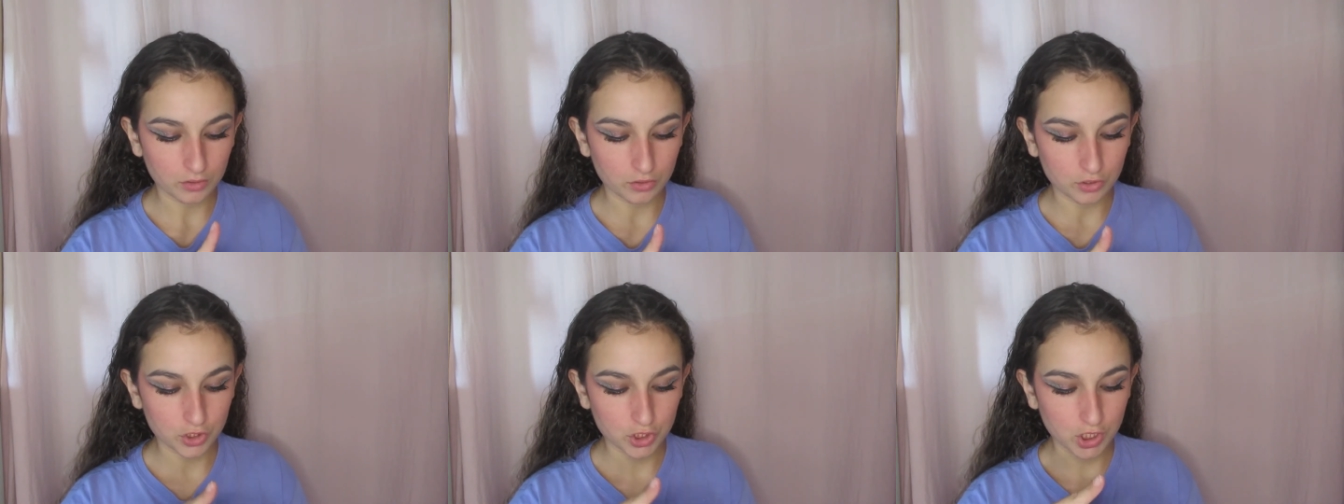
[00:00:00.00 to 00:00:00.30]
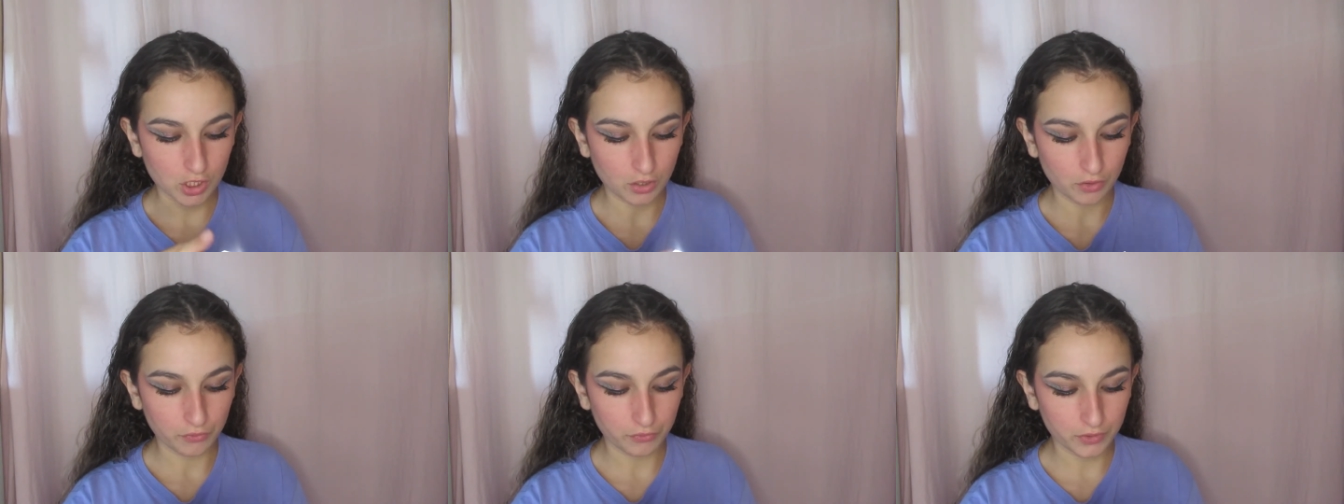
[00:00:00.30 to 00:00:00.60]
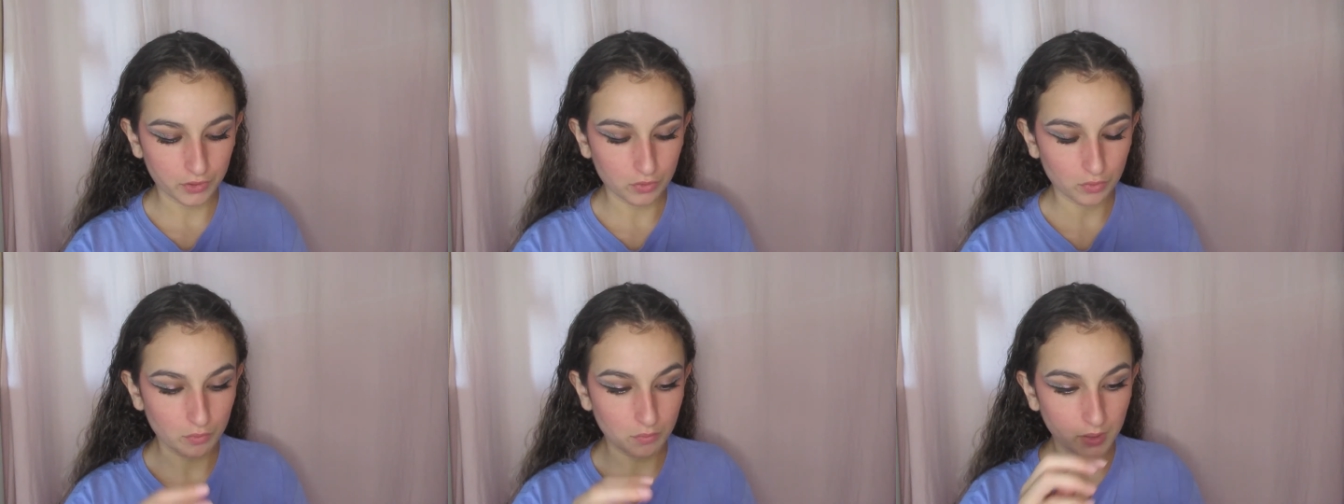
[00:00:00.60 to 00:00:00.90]
euh, j'ai
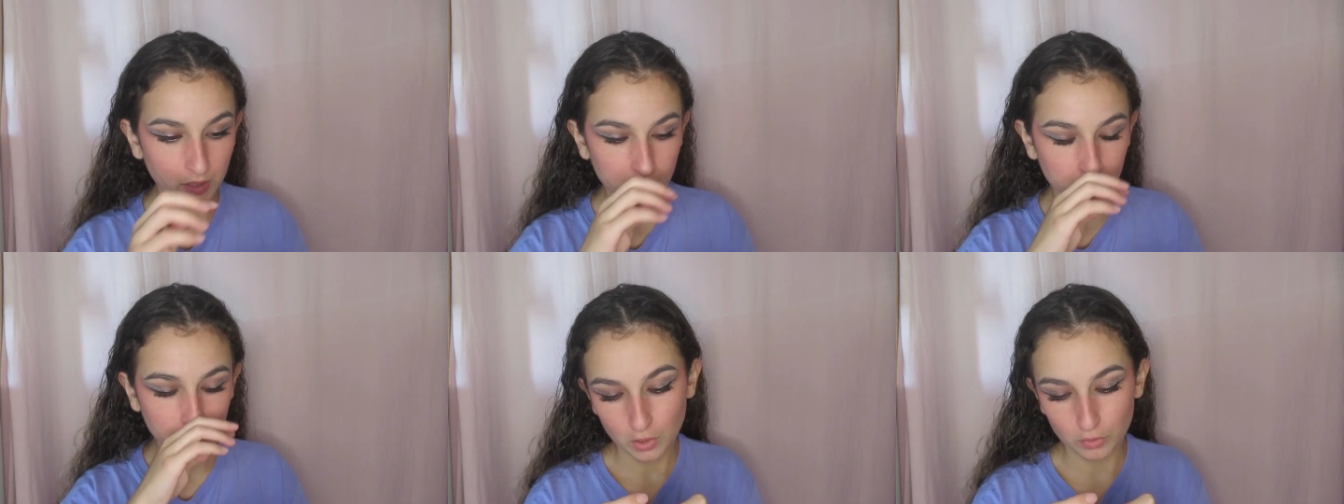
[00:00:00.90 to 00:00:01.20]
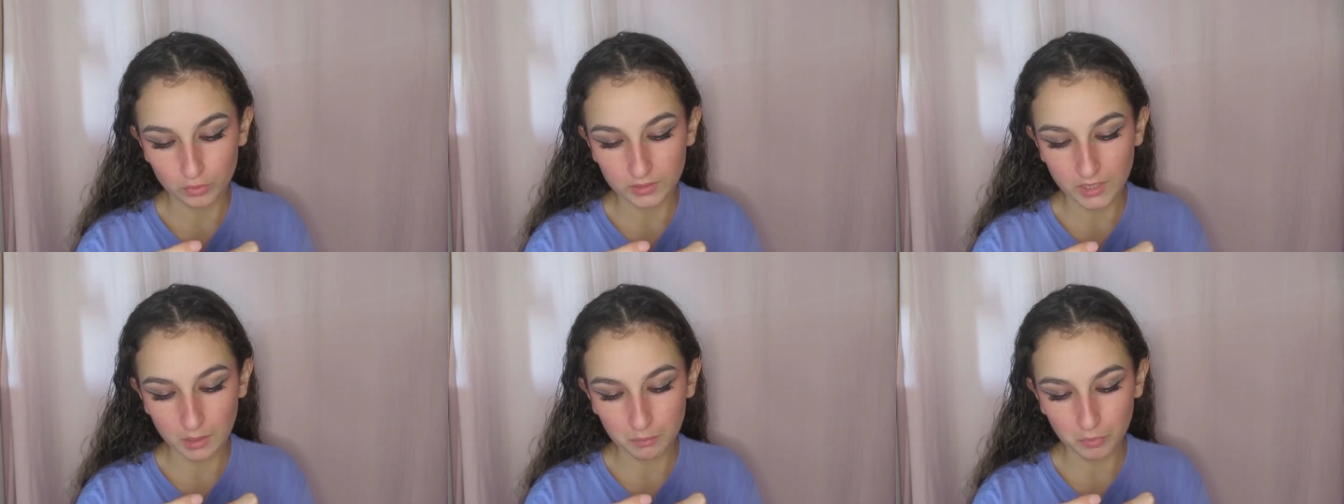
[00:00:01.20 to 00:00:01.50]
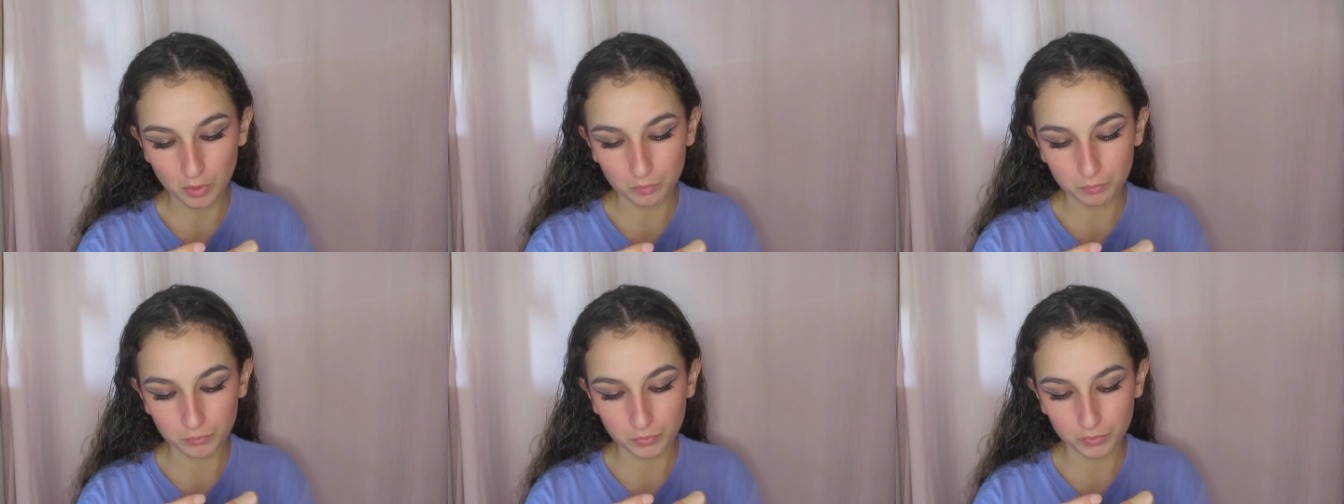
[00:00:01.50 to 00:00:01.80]
envie de mettre le
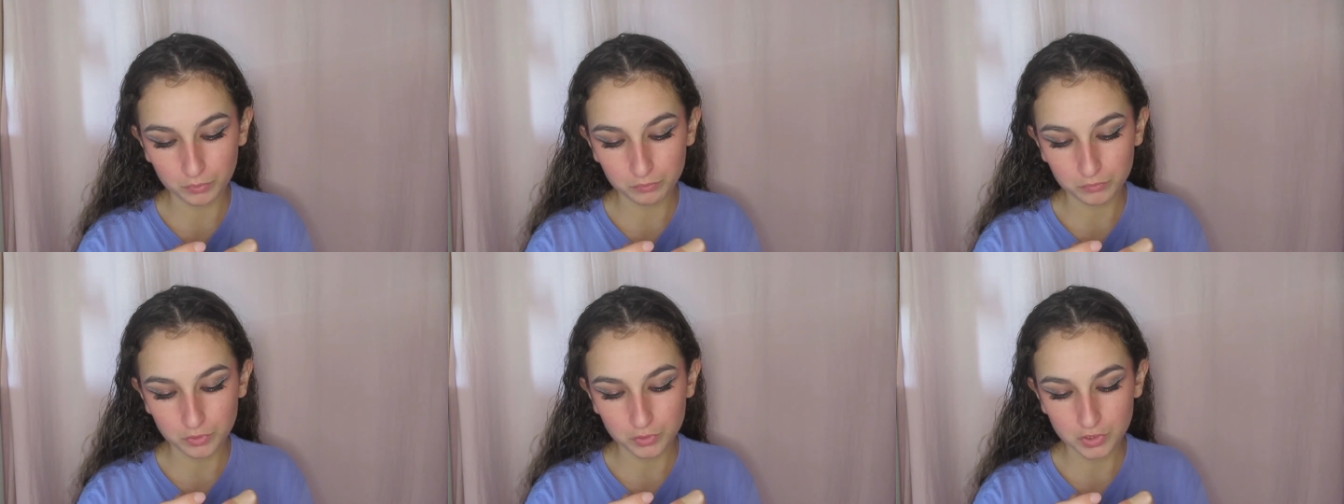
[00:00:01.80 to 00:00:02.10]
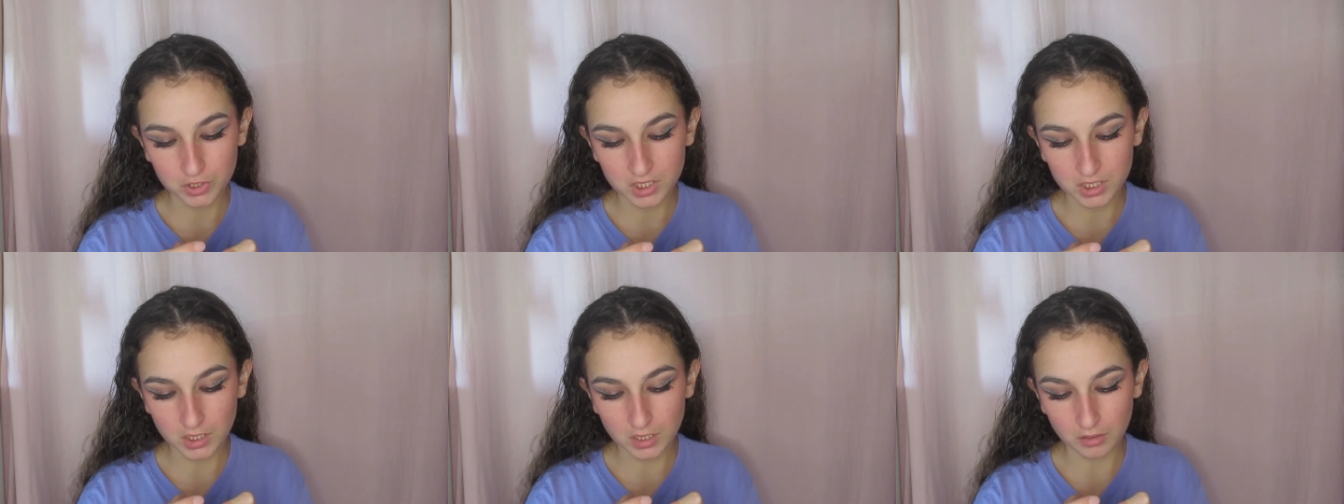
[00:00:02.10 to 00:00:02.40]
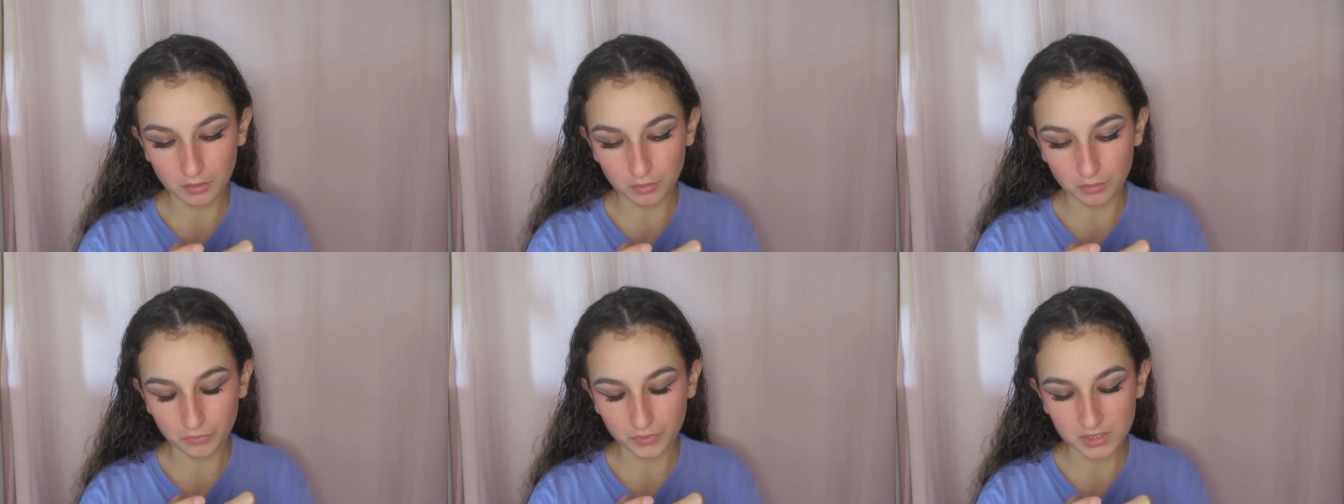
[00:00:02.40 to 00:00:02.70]
Diamond Bomb de chez euh,